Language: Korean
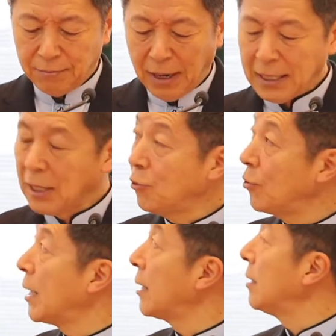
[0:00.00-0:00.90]

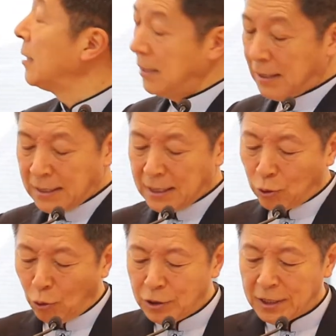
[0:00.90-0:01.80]
마게도냐를
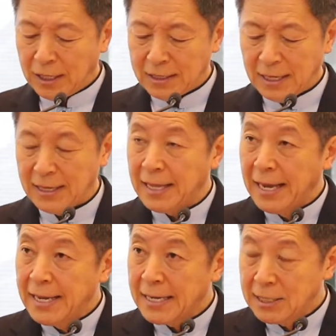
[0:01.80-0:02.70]
이렇게 통치할 때
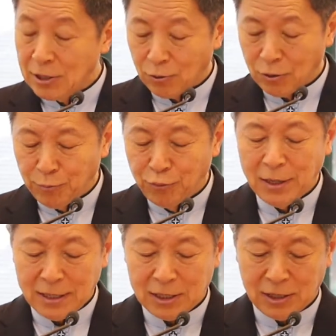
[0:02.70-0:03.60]
네 개 지역으로
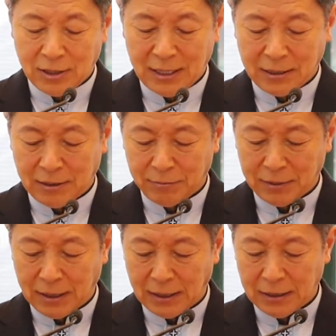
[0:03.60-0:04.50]
분할을 시켰다는
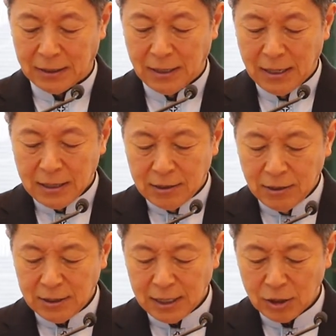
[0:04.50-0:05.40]
겁니다.
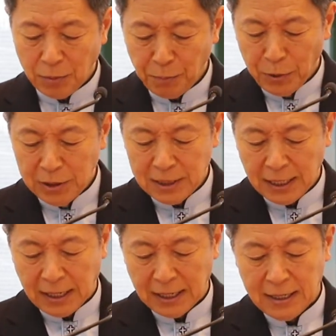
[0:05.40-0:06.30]
그럴 때 첫
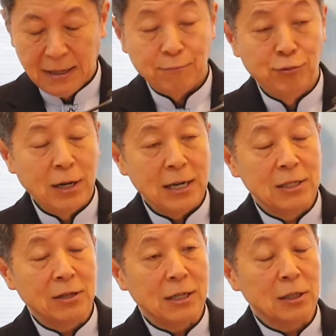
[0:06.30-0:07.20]
번째
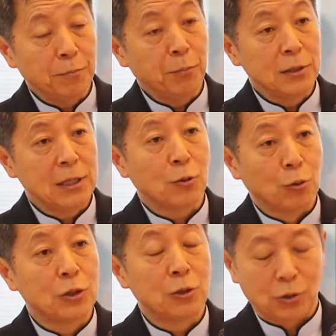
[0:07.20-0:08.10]
분할 지역의 첫 번째
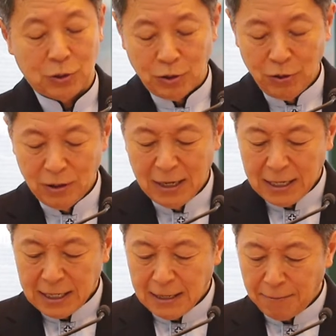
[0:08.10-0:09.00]
도시로서
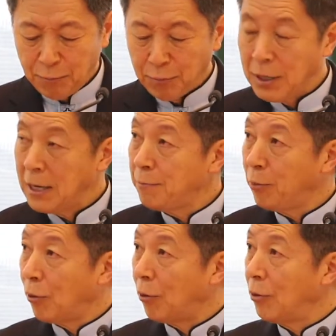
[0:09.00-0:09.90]
이
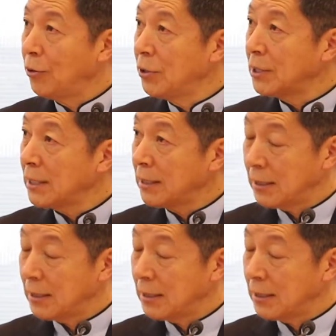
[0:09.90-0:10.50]
빌립보를